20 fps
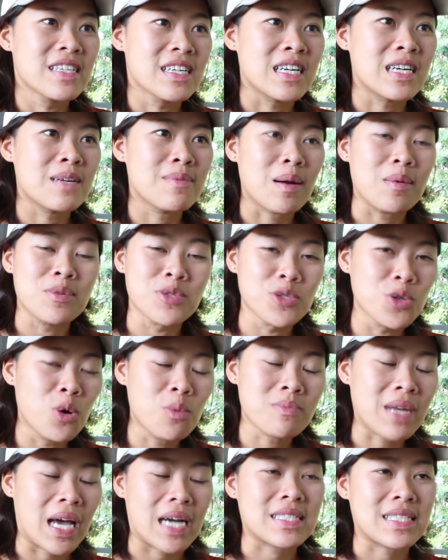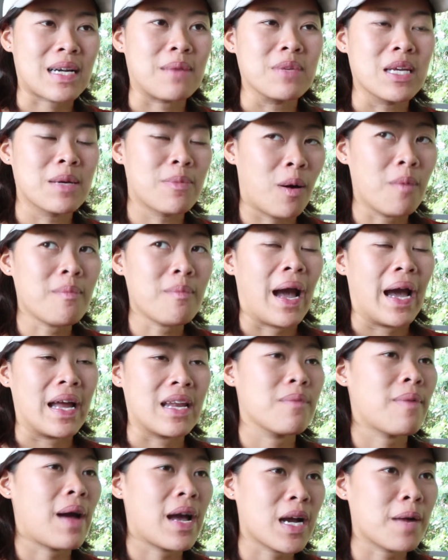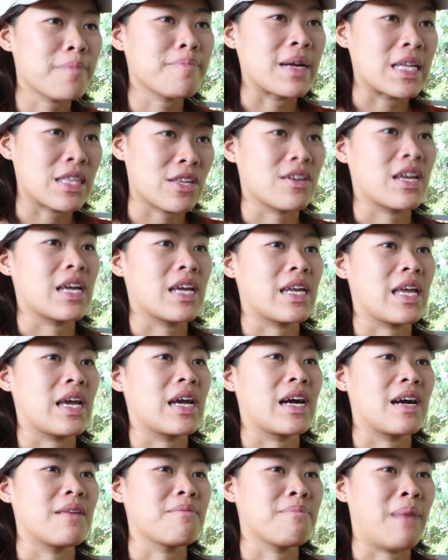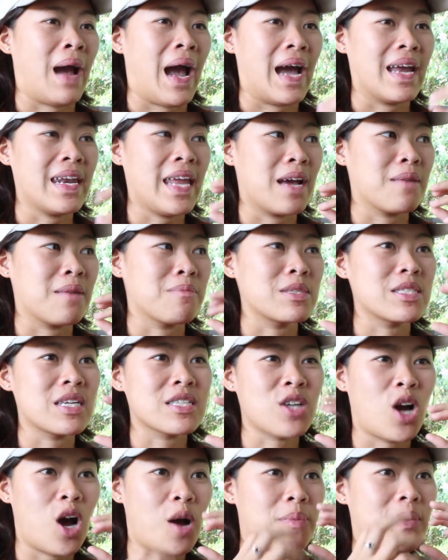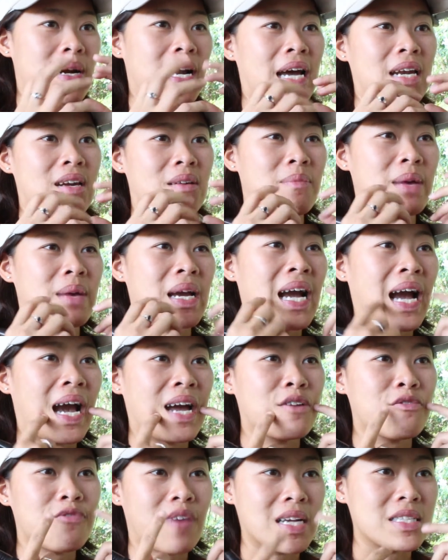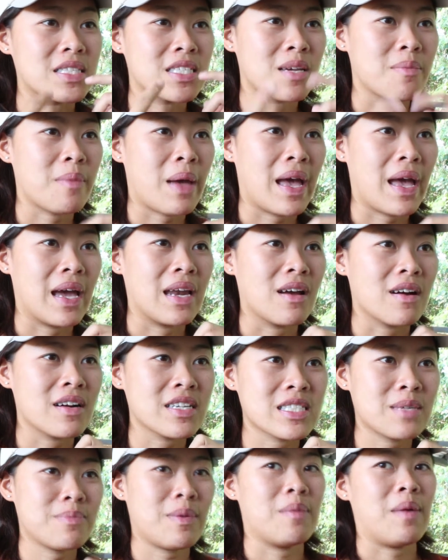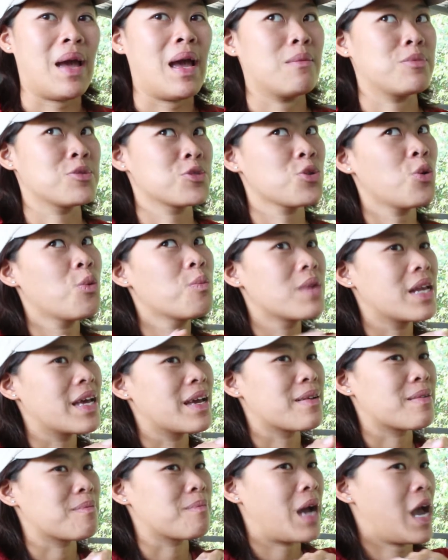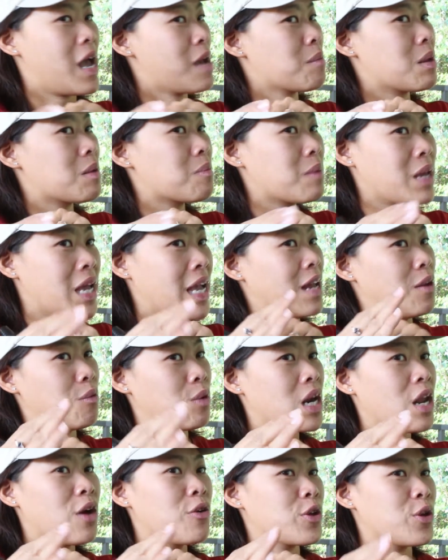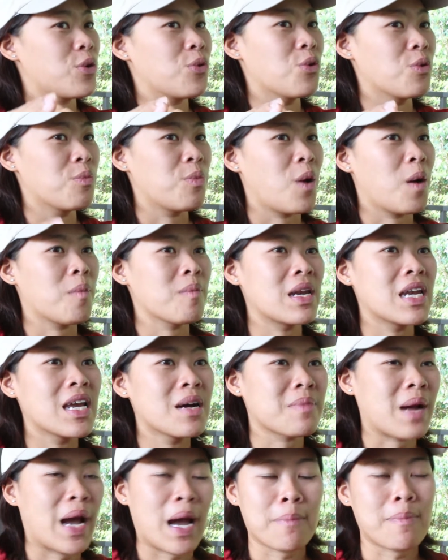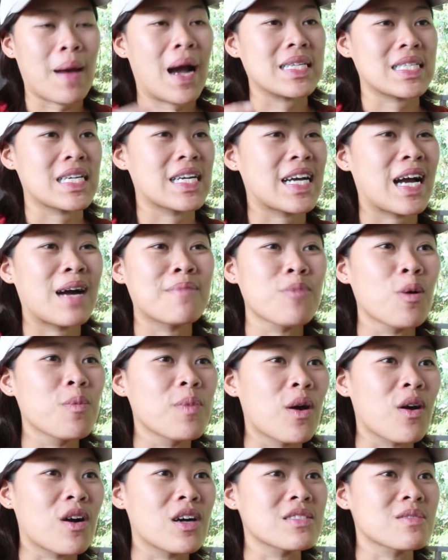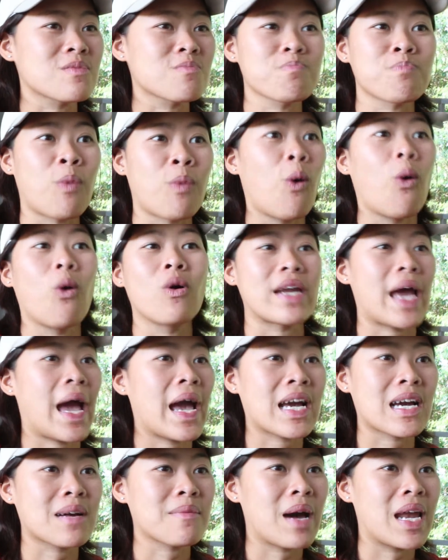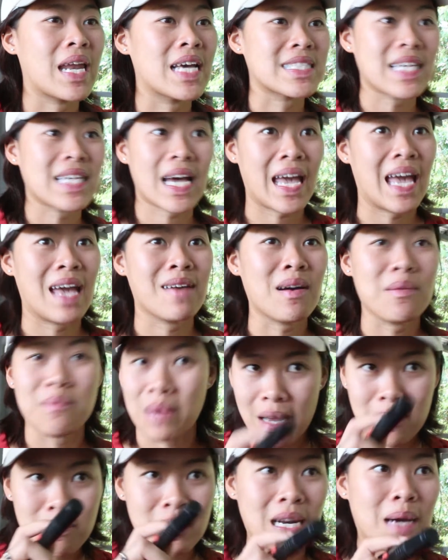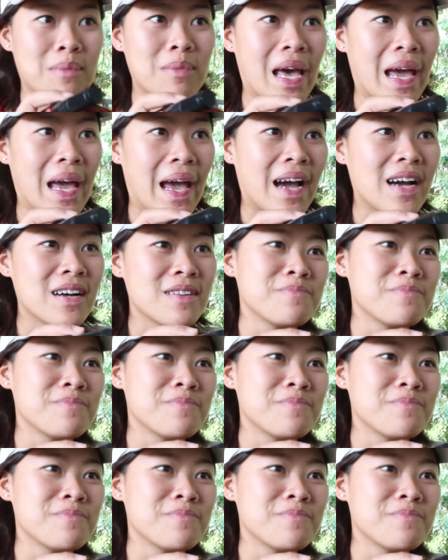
คือแบบซุ่มดักจับเลยเพราะหมาที่บ้านก็เป็นตอนเด็กๆอ่ะหมาเด็กมันจะชอบกัดมันคันฟันใช่ไหมเราก็จะแบบแอบซุ่มเลยมาให้มันไม่เห็นว่าเราอยู่พอมันเริ่มอ้าปากจะงับปุ๊บเราก็โผล่หน้าขึ้นมาเลยจ้าเอ๋แบบเฮ้ยมึงทำอะไรอ่ะ